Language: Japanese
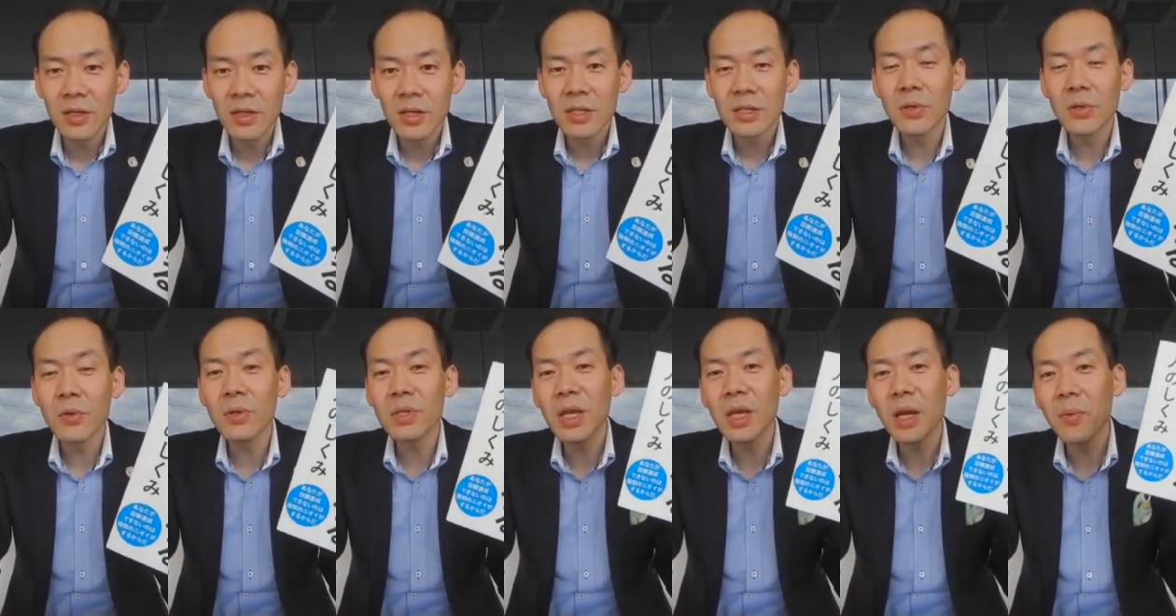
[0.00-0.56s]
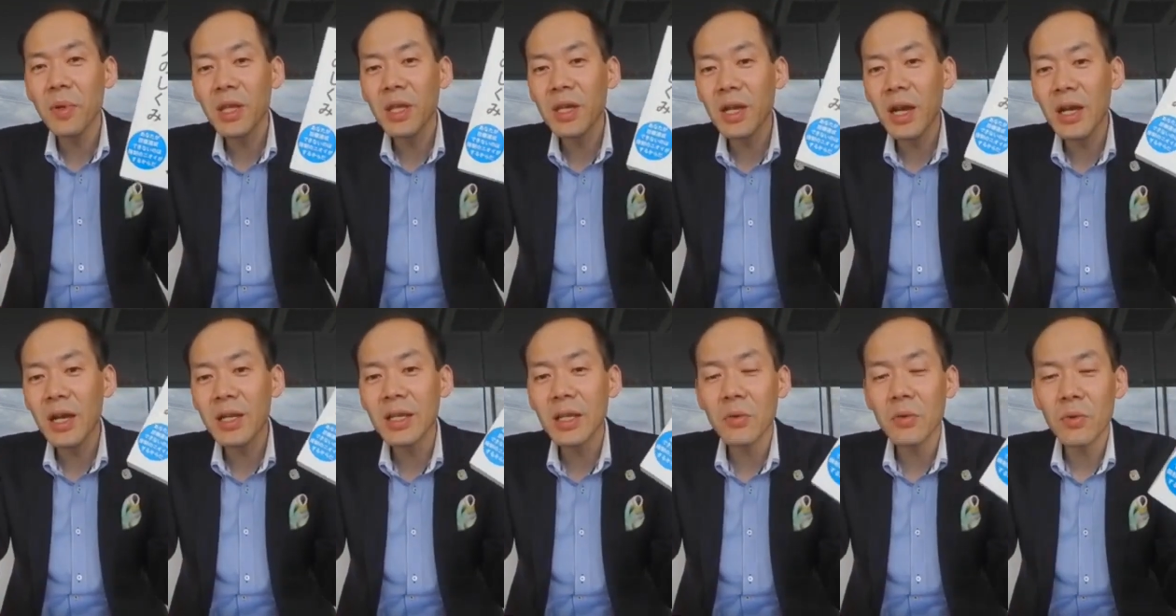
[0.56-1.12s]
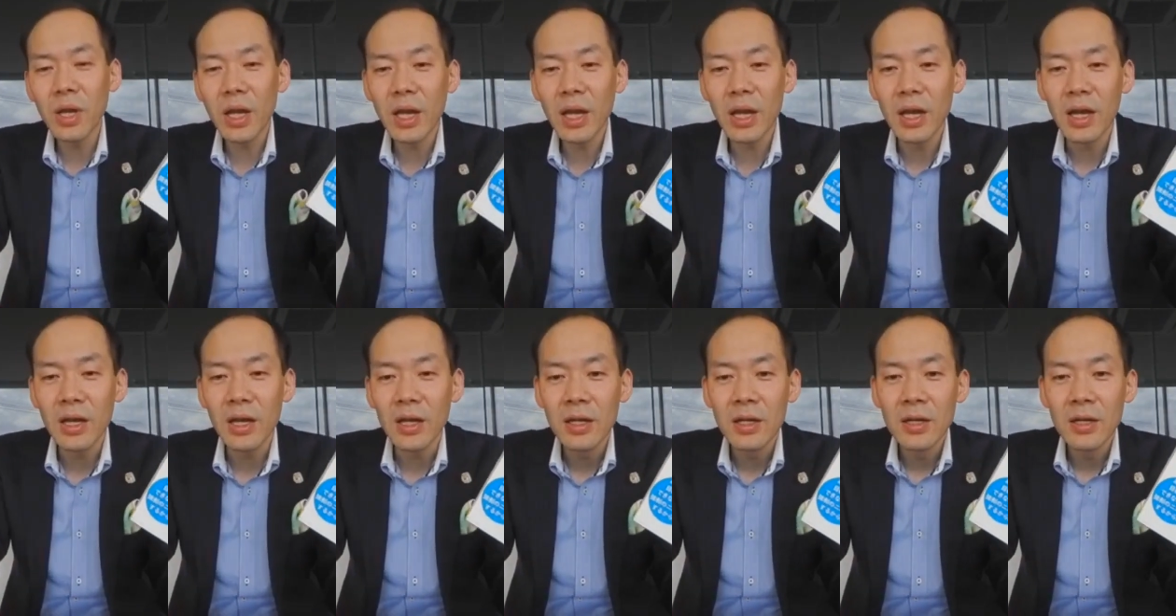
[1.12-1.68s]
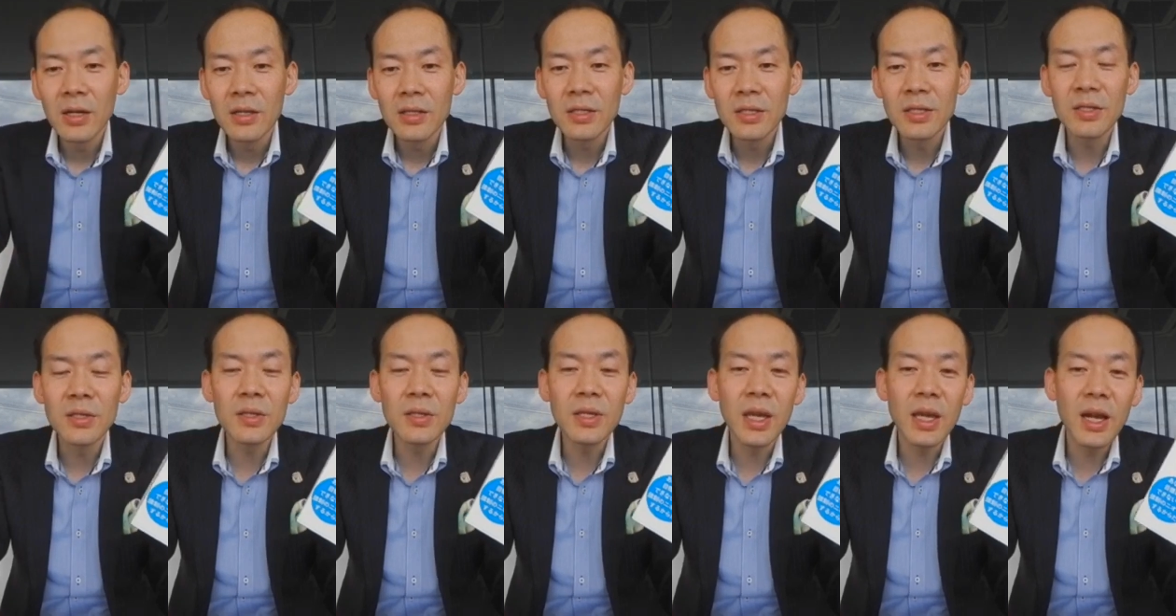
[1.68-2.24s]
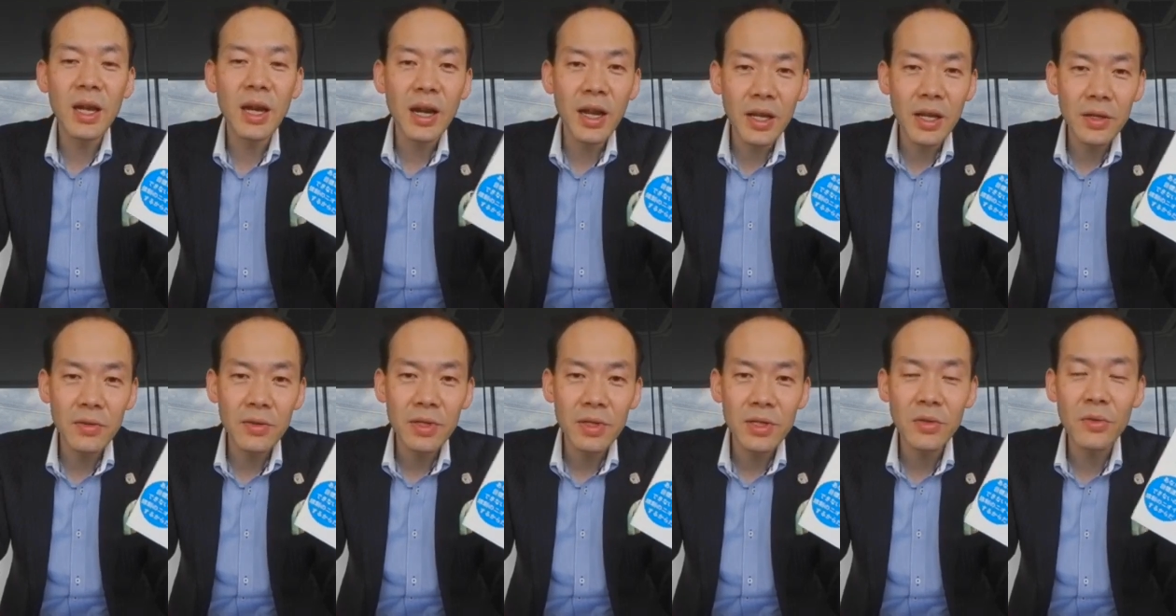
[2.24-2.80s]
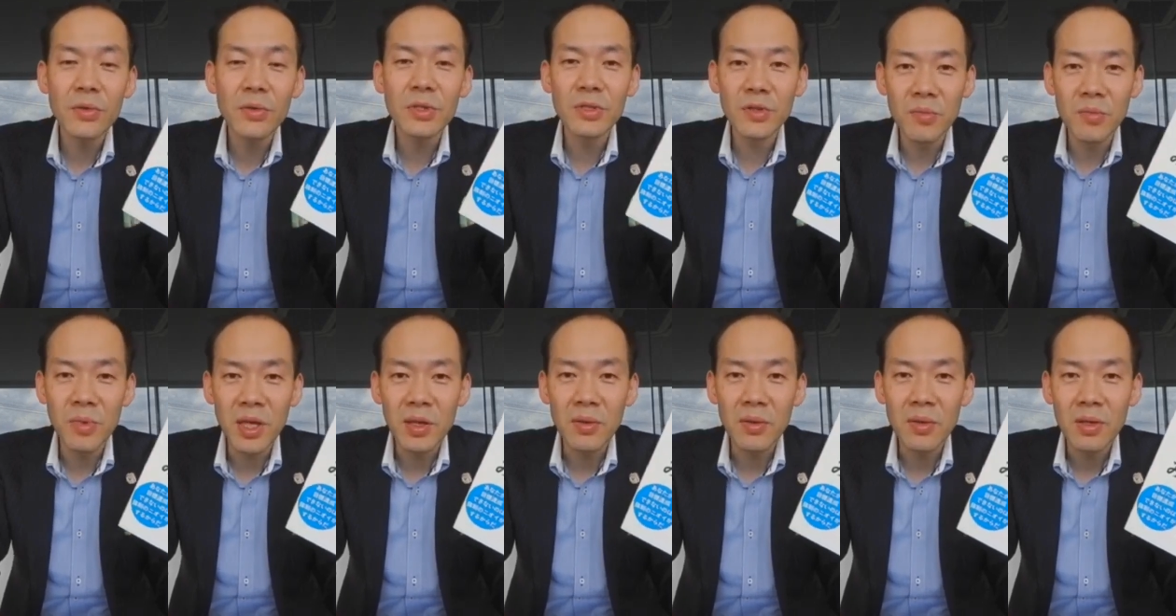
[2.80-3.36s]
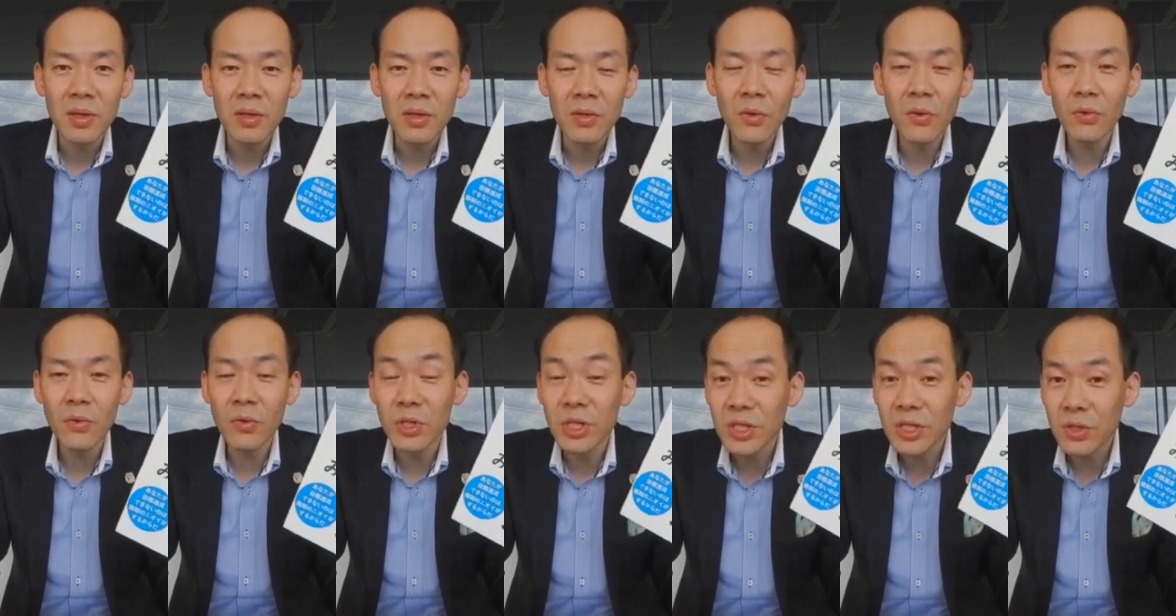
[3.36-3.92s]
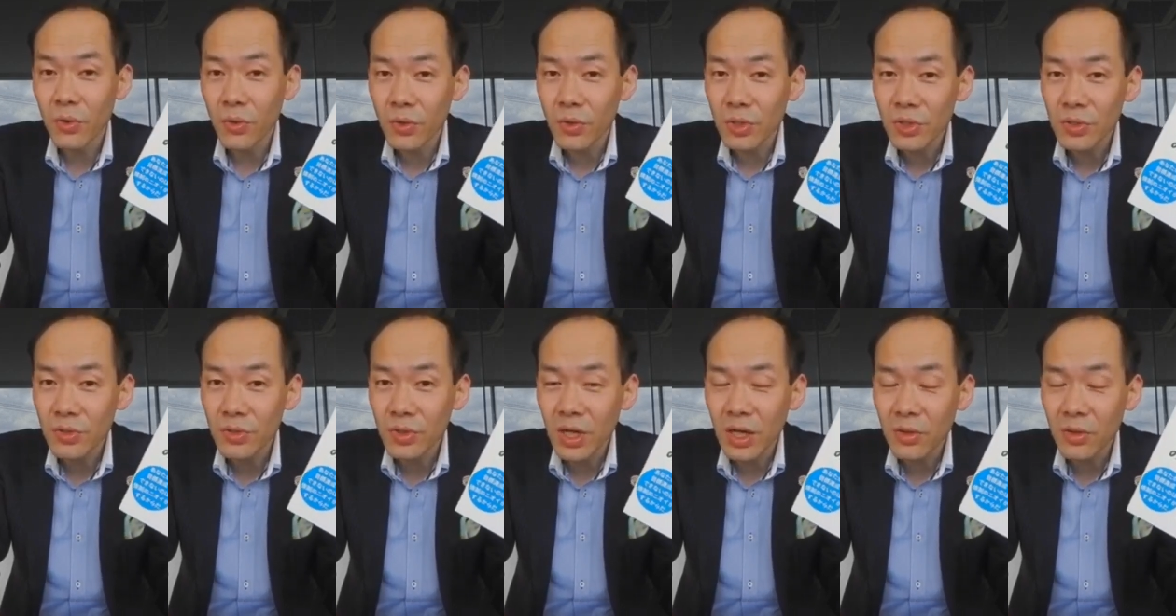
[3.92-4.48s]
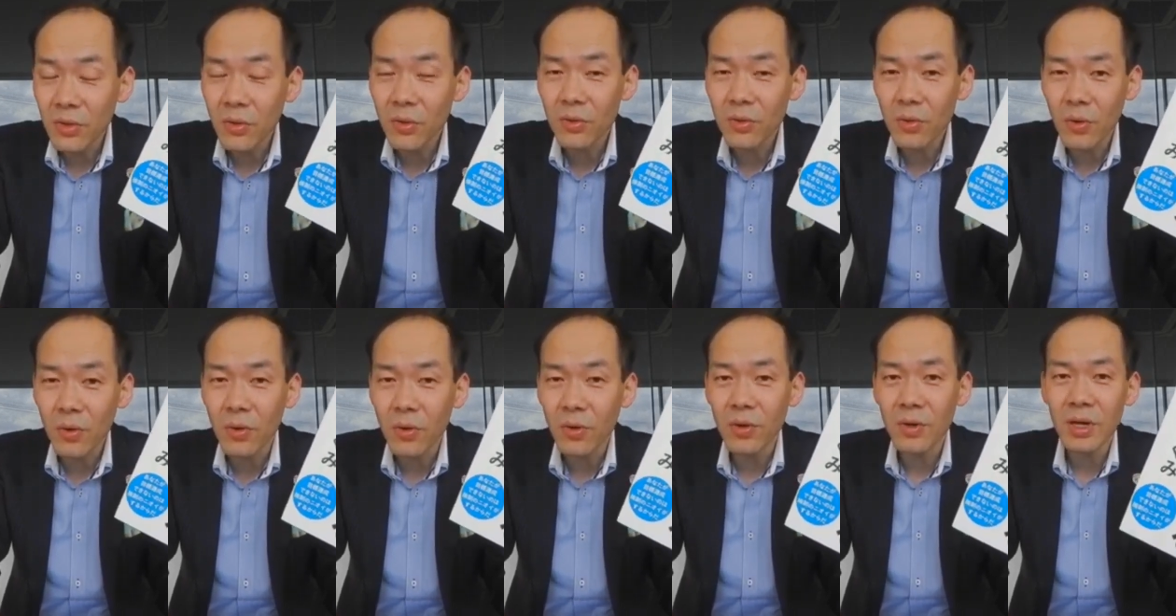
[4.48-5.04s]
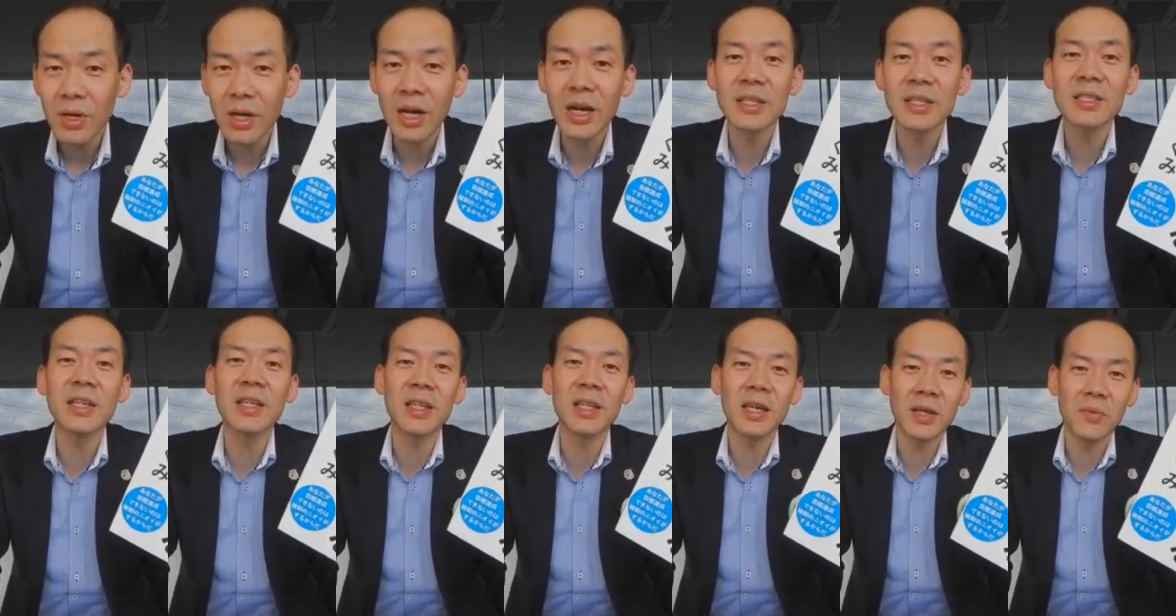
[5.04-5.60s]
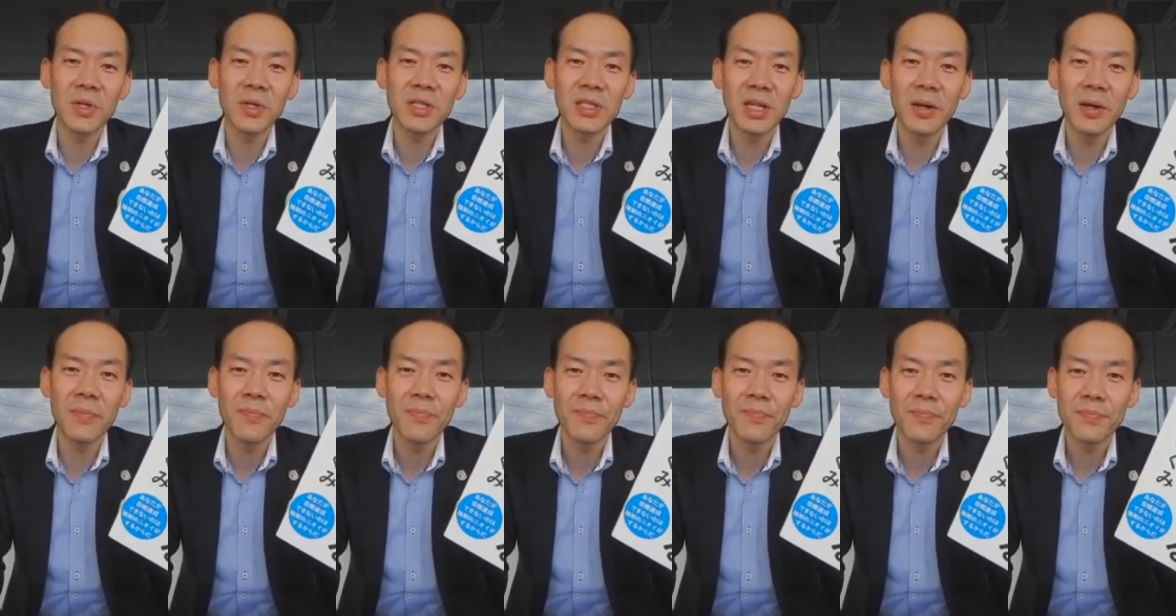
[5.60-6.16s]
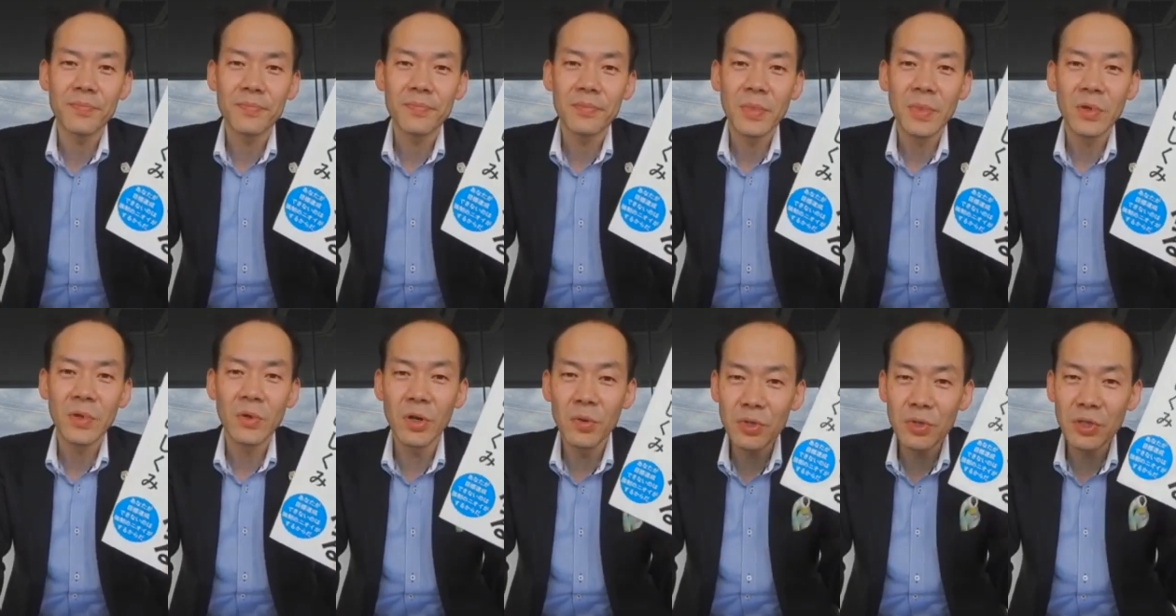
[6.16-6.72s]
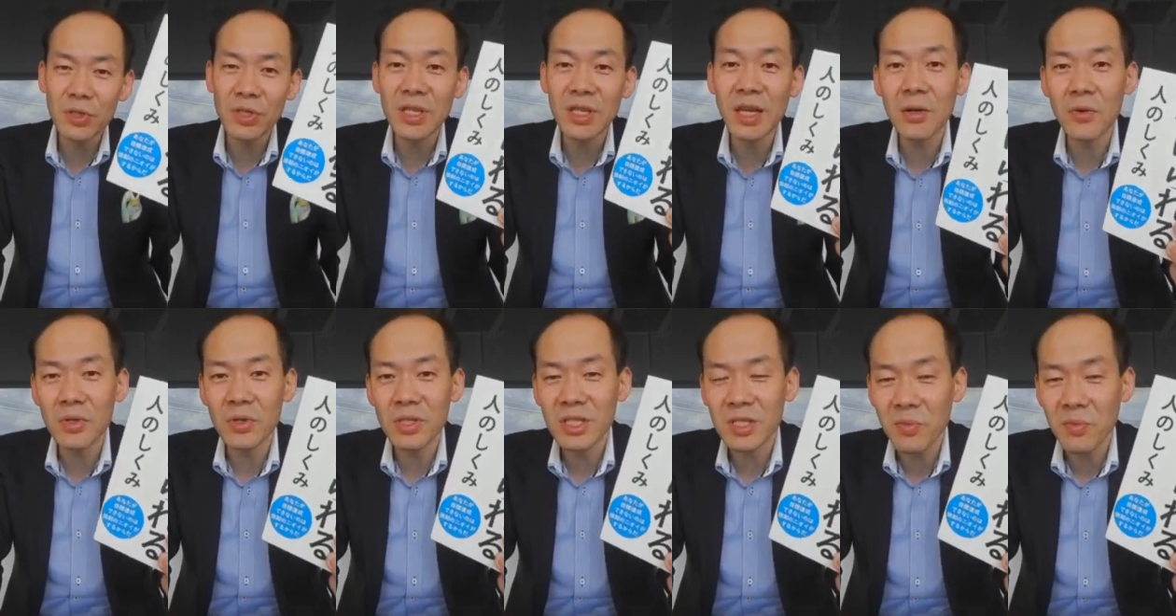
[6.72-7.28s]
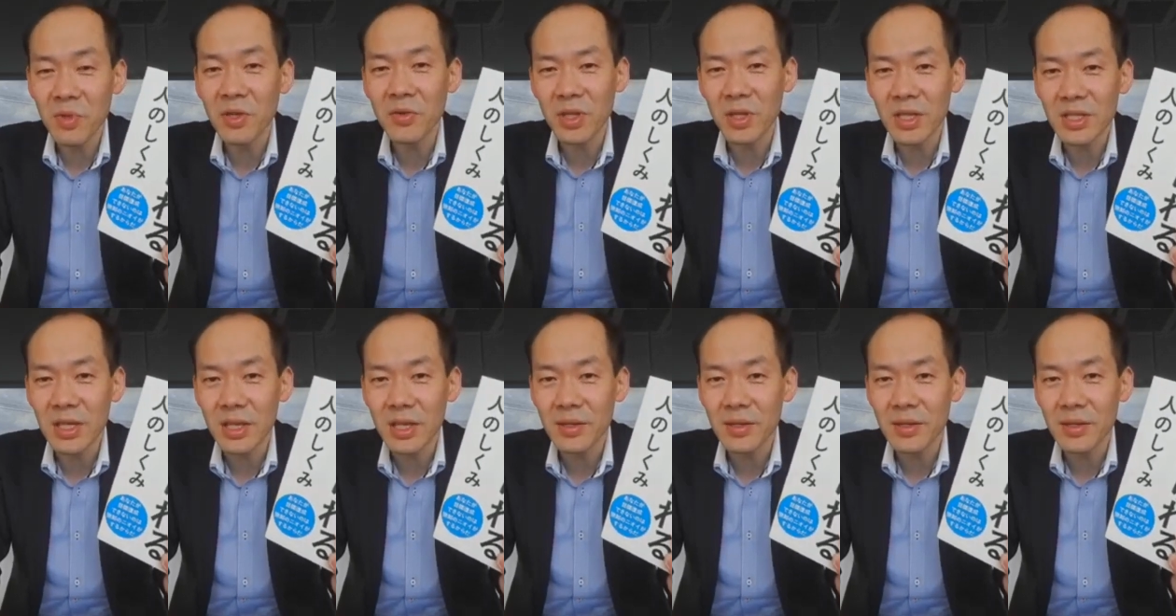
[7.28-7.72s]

そのために書いたのが続けられる人の仕組み、脳の思考習慣のことを書かせていただきました。これもちょっと参考にしてみてください。